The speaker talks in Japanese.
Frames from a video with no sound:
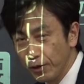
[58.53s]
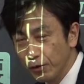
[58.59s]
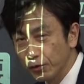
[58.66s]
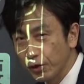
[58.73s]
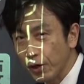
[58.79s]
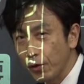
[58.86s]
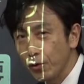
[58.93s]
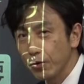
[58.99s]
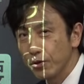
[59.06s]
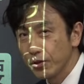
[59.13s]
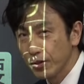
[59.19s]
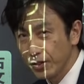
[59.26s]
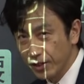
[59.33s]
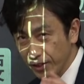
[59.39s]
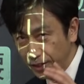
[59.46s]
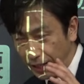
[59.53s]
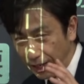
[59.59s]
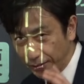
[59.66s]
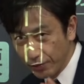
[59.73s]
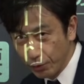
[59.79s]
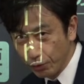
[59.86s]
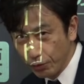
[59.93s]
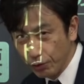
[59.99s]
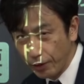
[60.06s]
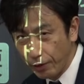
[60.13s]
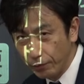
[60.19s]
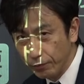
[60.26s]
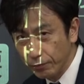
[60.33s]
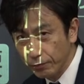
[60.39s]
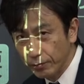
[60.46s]
それを活用っていうんだ
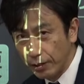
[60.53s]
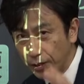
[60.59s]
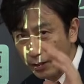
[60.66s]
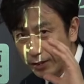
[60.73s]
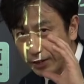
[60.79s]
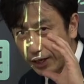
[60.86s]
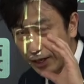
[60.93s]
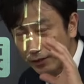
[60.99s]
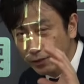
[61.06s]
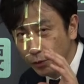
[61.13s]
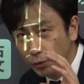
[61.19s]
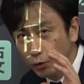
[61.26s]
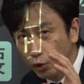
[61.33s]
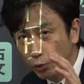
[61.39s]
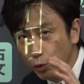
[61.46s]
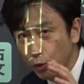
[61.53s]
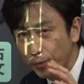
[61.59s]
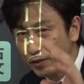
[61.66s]
よ。だから活用って言葉を